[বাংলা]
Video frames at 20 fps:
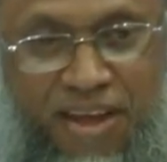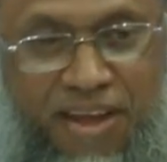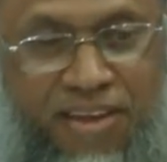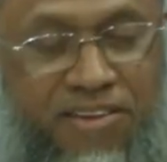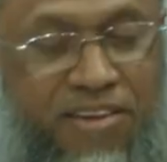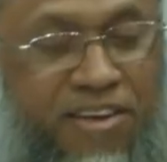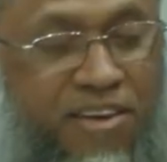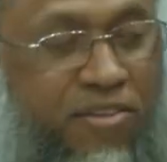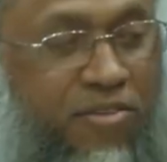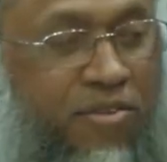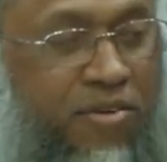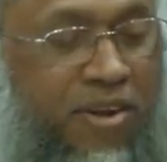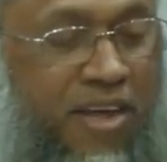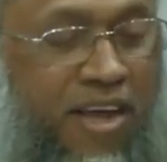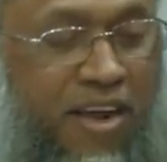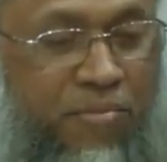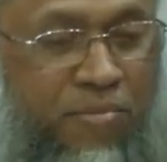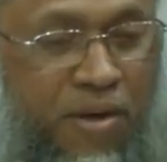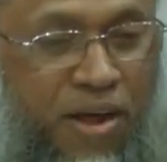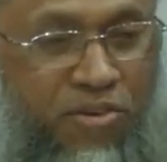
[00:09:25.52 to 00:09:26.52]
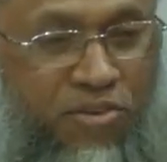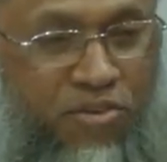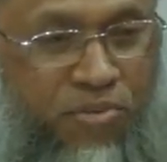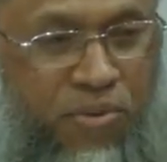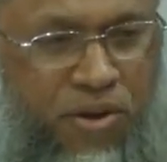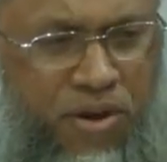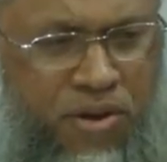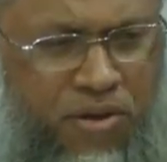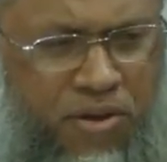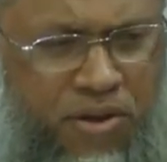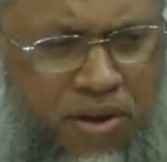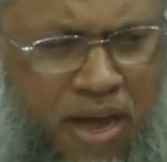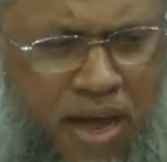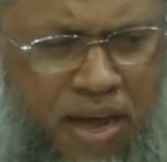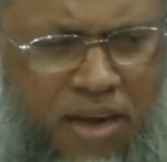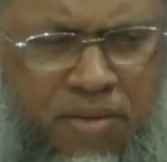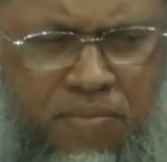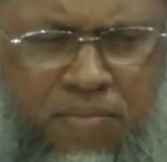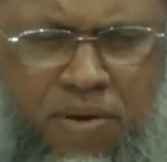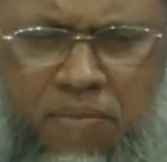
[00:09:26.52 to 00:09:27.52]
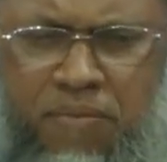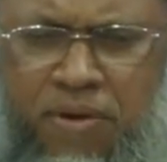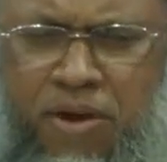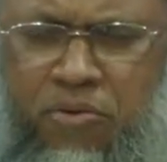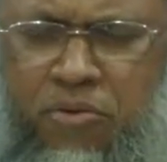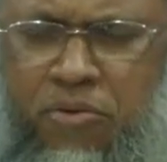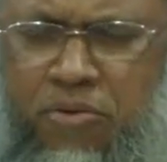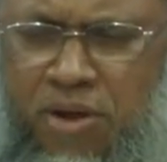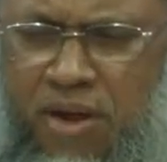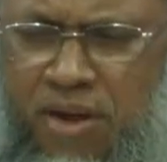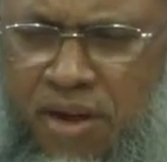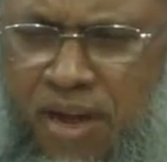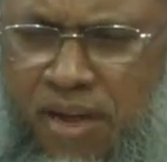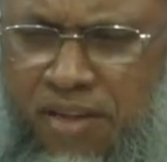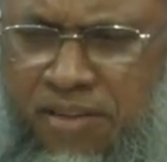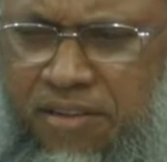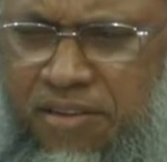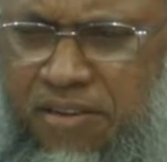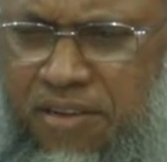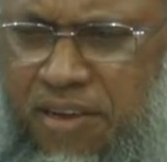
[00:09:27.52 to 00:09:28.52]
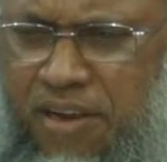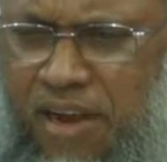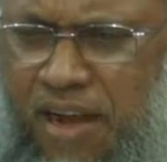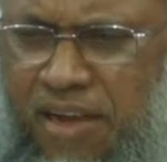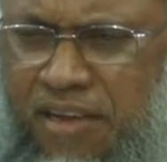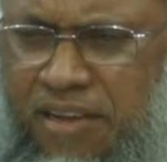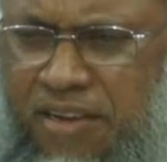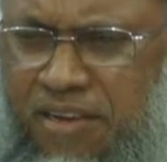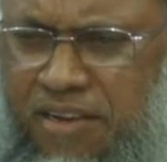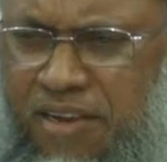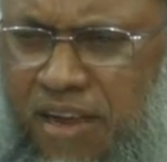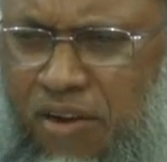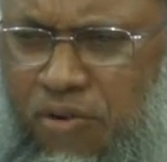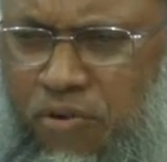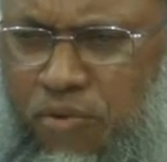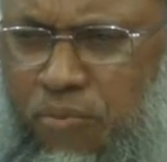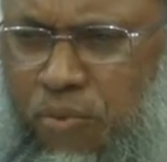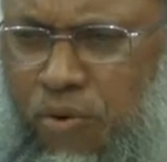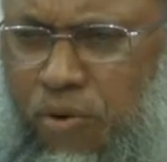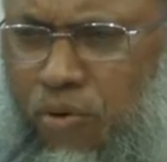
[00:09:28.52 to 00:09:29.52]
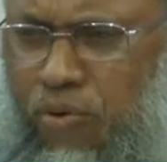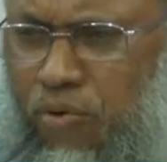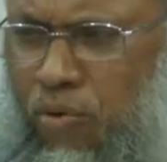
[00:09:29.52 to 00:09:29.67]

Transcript: আজকে দুনিয়ার মানুষ মনে করে আরে বাবা কোরআন হাদিসের আইন কানুন বড়